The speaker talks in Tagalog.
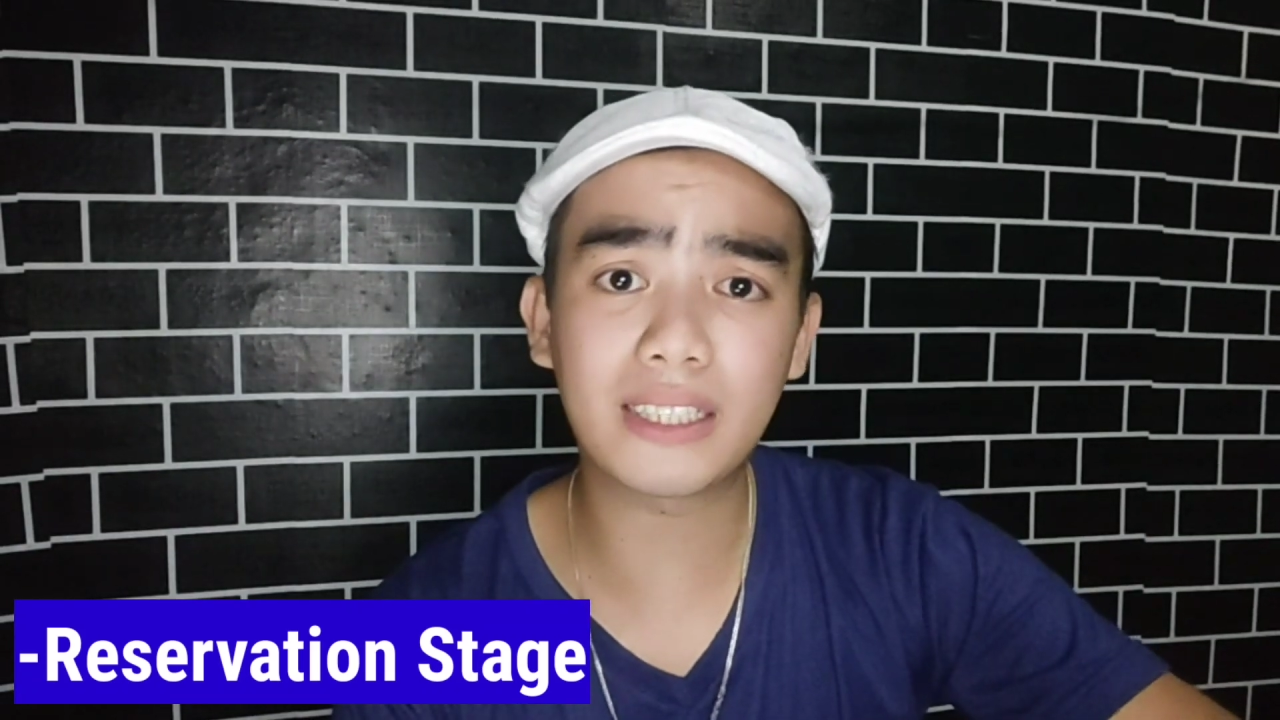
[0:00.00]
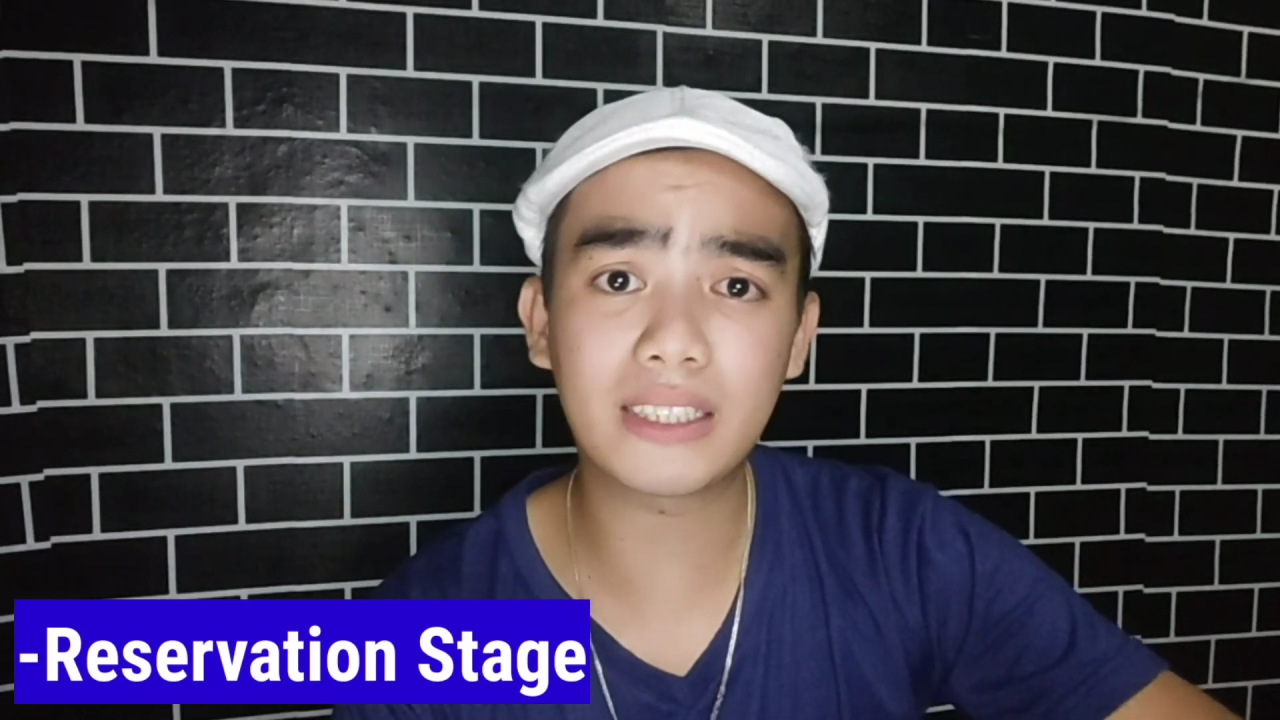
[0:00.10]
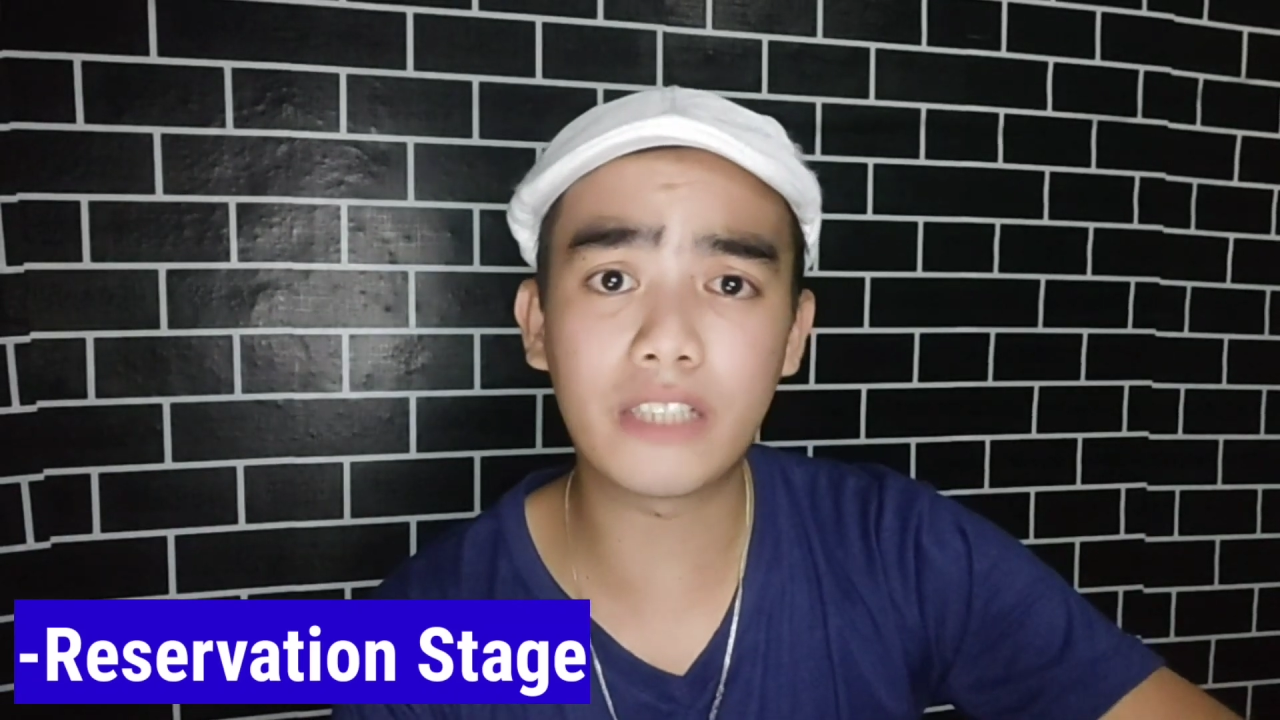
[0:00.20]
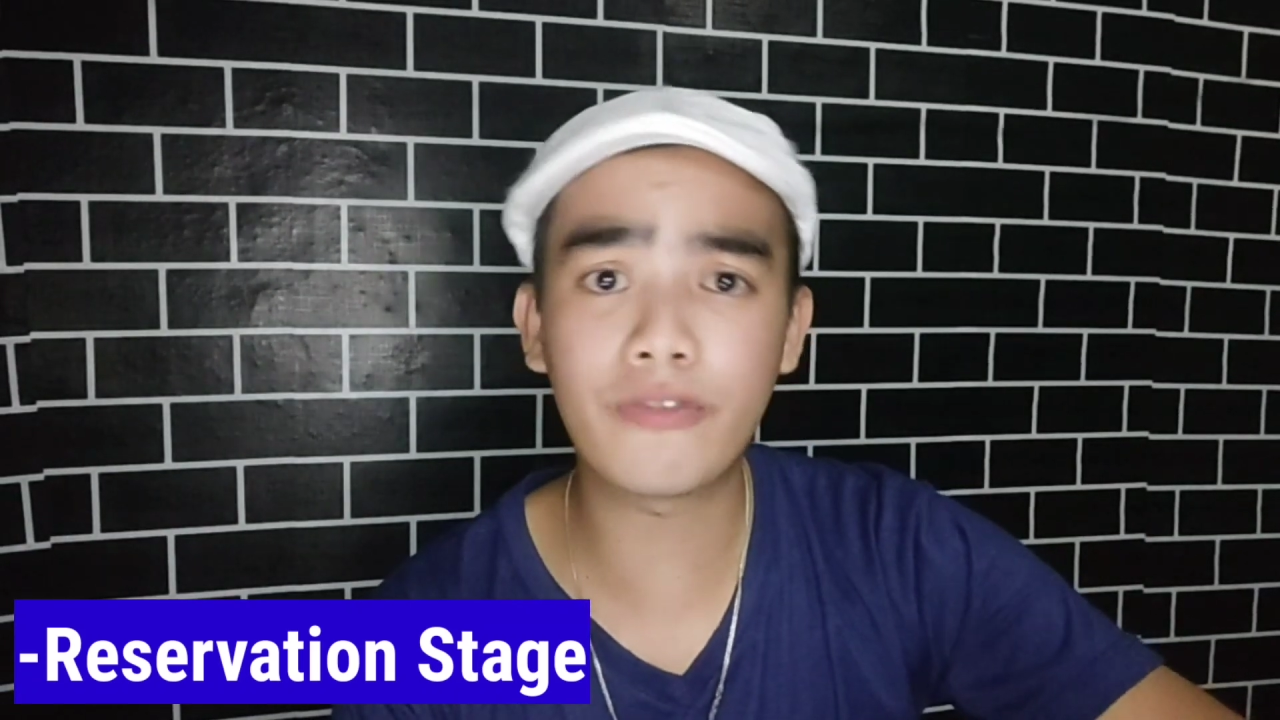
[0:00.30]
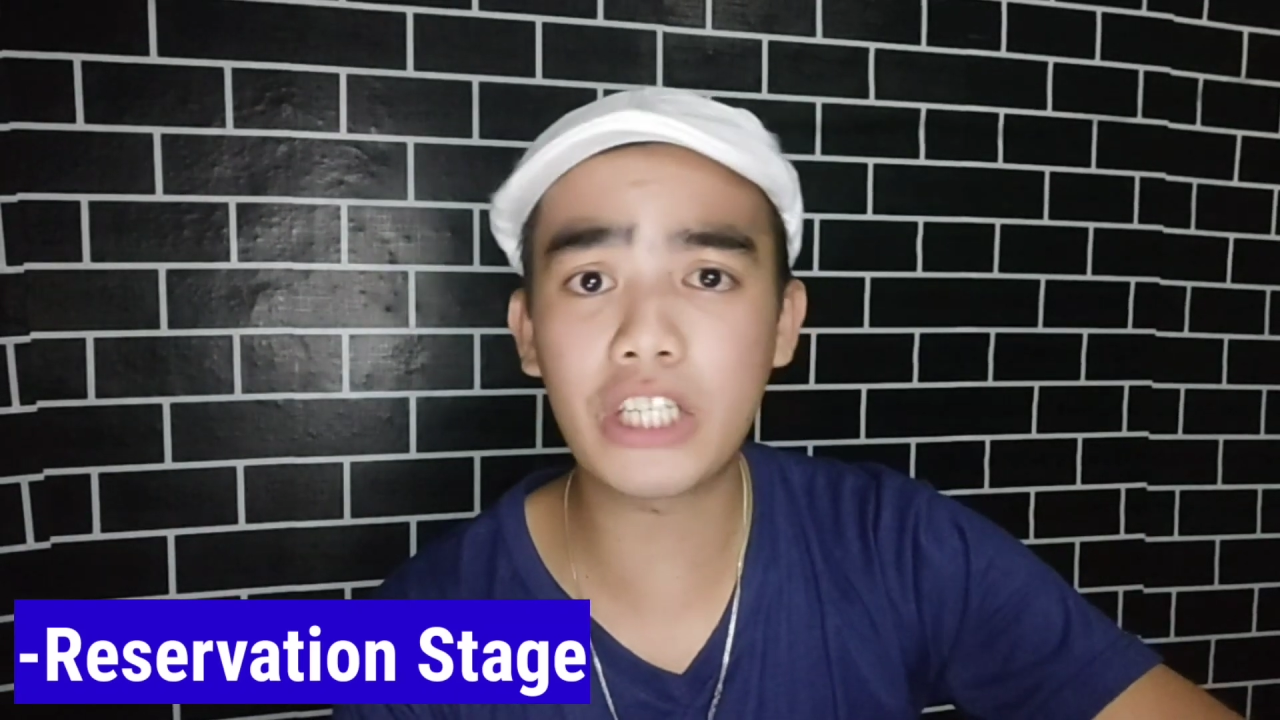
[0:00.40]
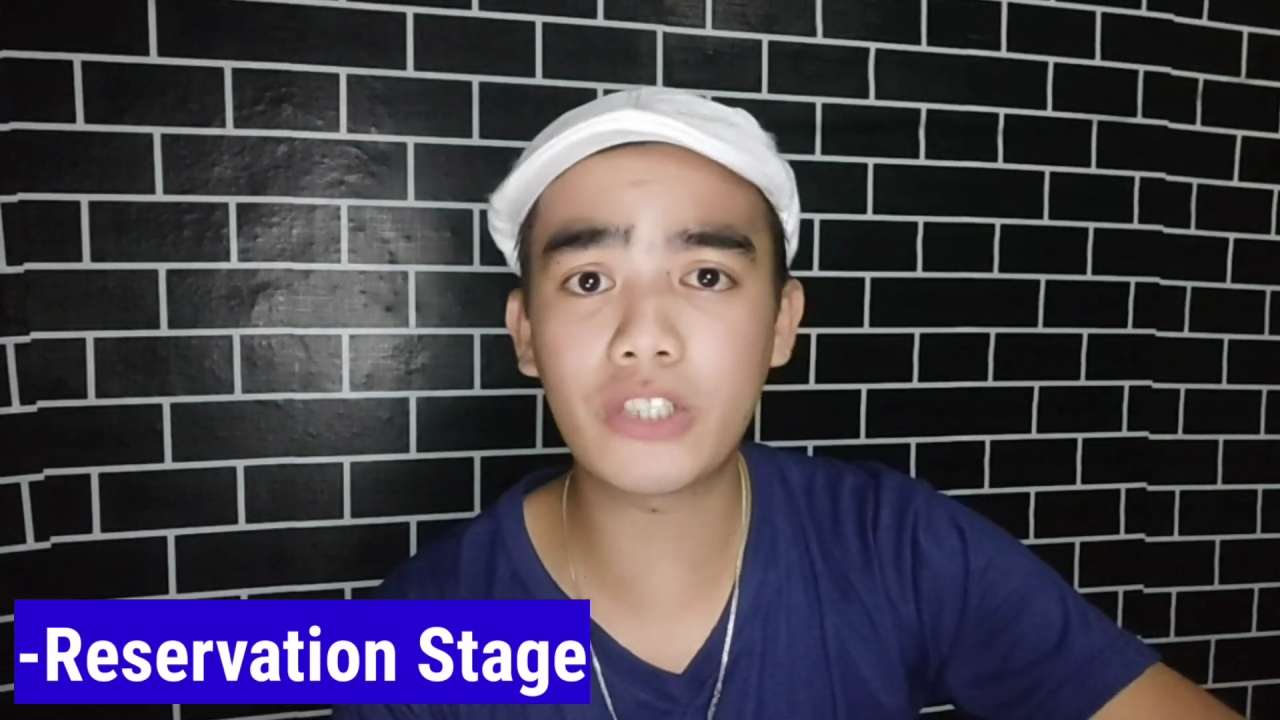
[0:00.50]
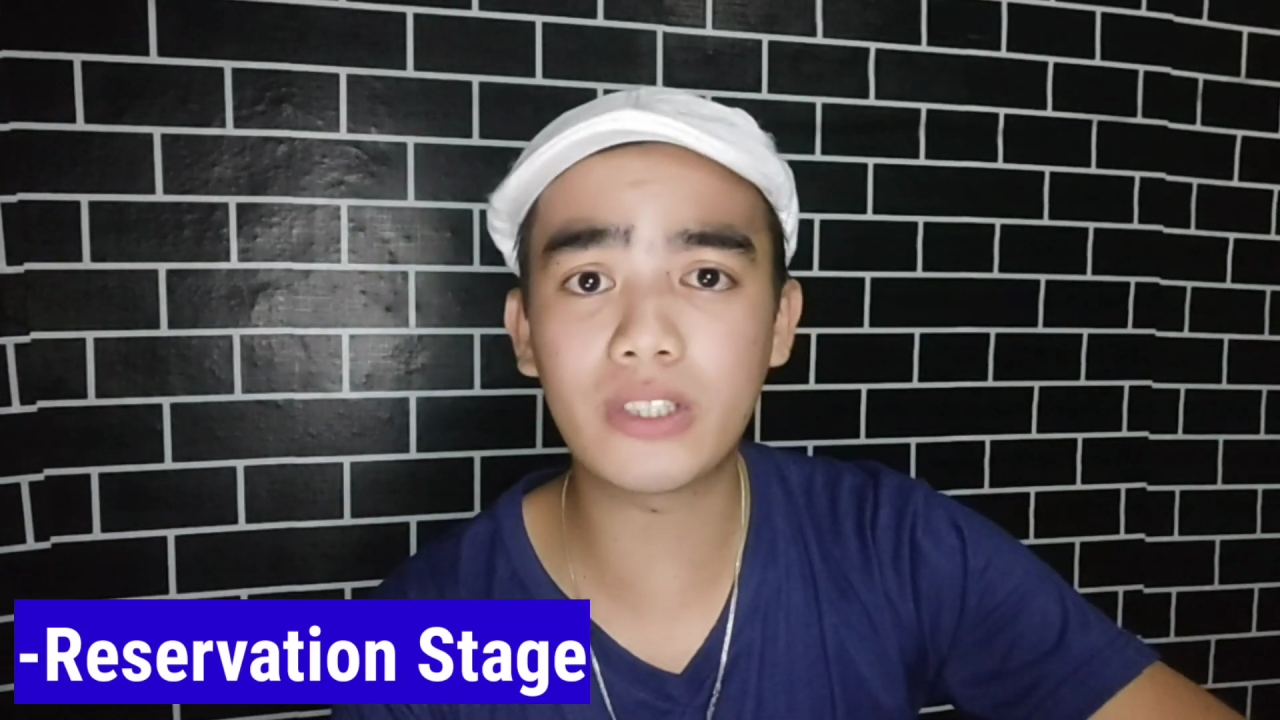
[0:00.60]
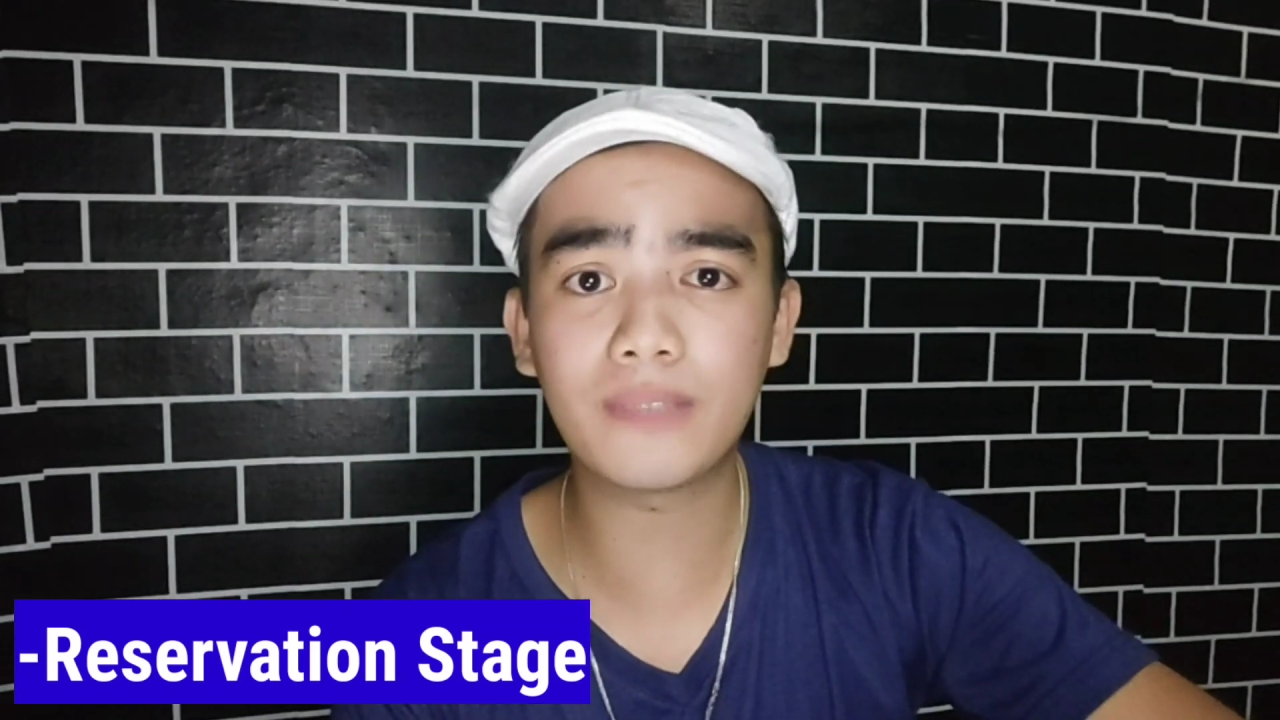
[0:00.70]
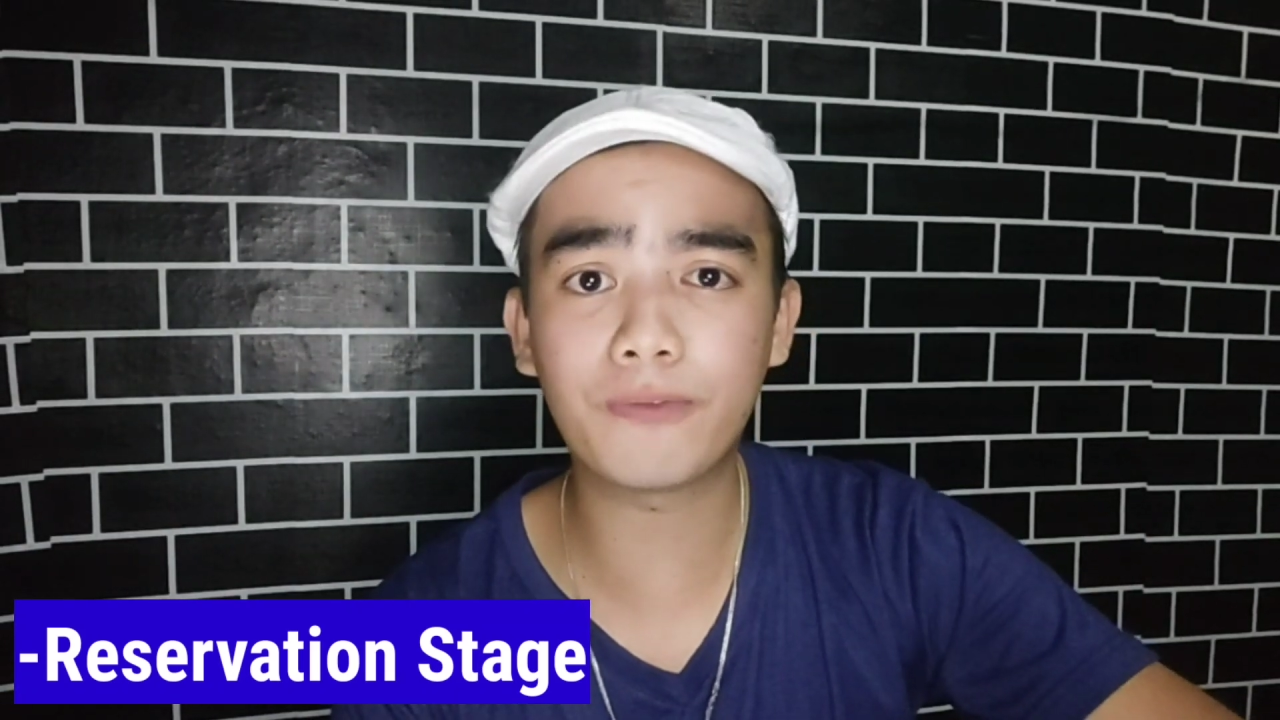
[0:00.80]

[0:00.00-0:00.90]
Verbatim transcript: reservation